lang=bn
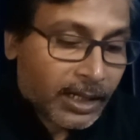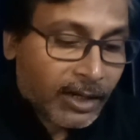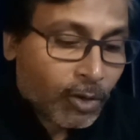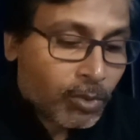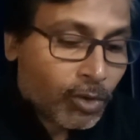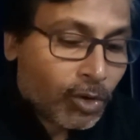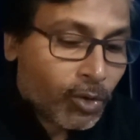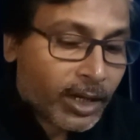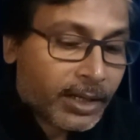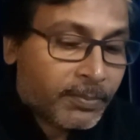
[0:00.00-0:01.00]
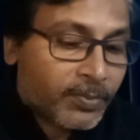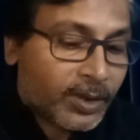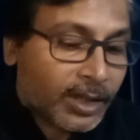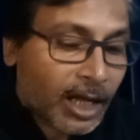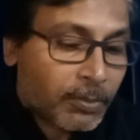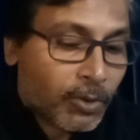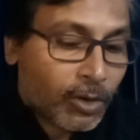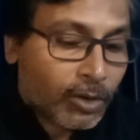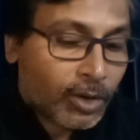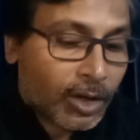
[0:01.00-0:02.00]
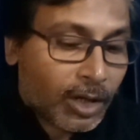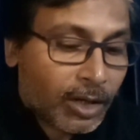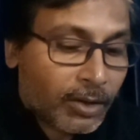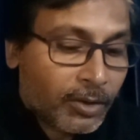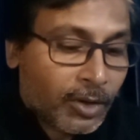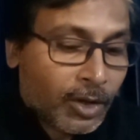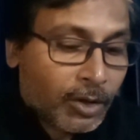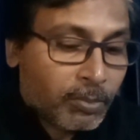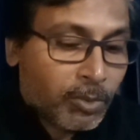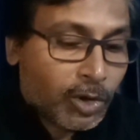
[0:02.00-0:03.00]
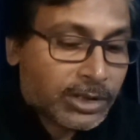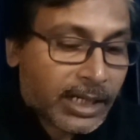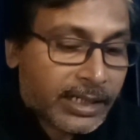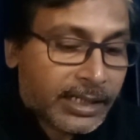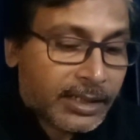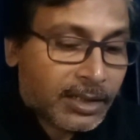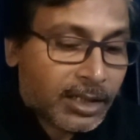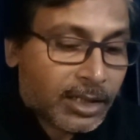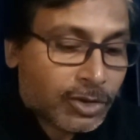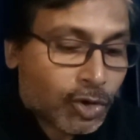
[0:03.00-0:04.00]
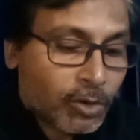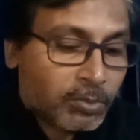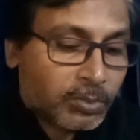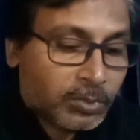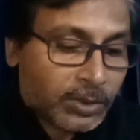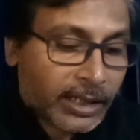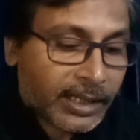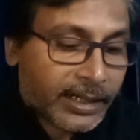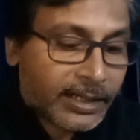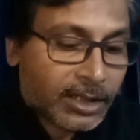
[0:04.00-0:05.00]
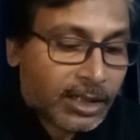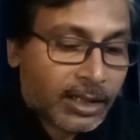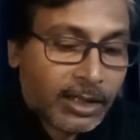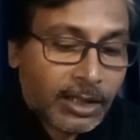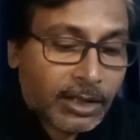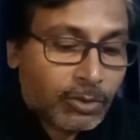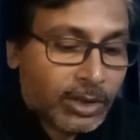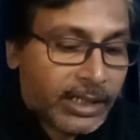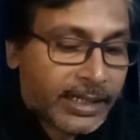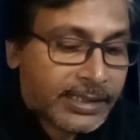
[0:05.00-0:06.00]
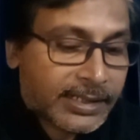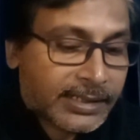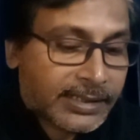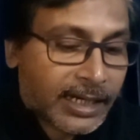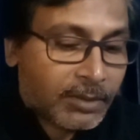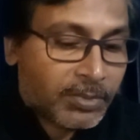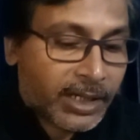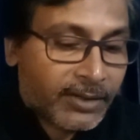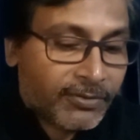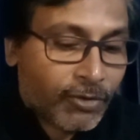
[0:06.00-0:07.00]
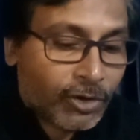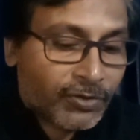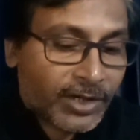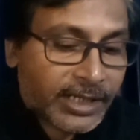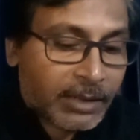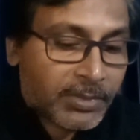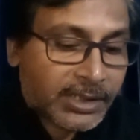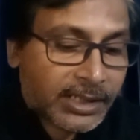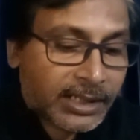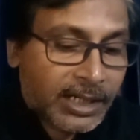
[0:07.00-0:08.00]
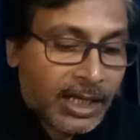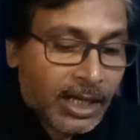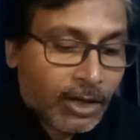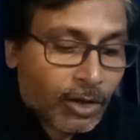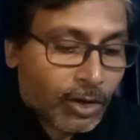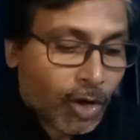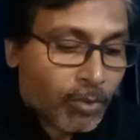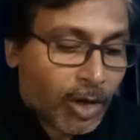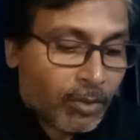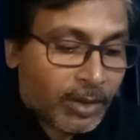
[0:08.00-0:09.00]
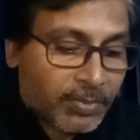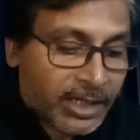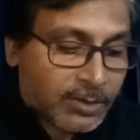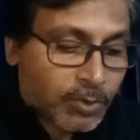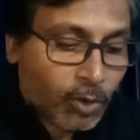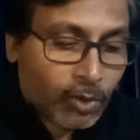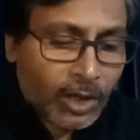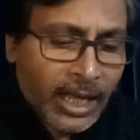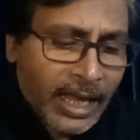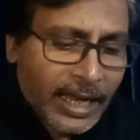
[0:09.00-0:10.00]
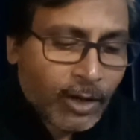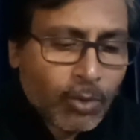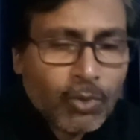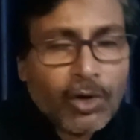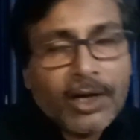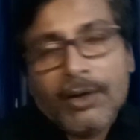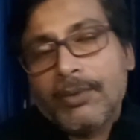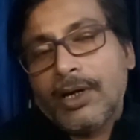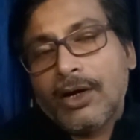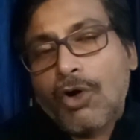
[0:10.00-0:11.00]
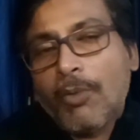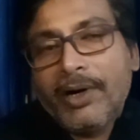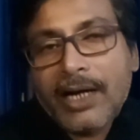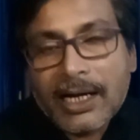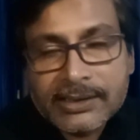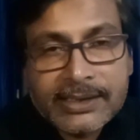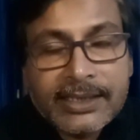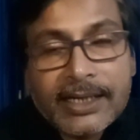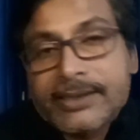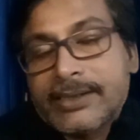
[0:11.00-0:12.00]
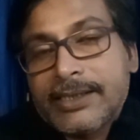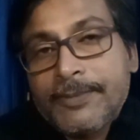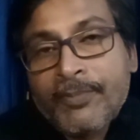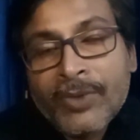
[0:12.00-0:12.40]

এরকম করে করে তারপর বৈশালী সোম অ্যাট দ্য রেট উনি লিখেছেন স্যার বিএড ফোর্থ ফেজ অ্যাডমিশন কবে হবে প্লিজ বলুন এরকম করে কমেন্ট আসতেই থাকছে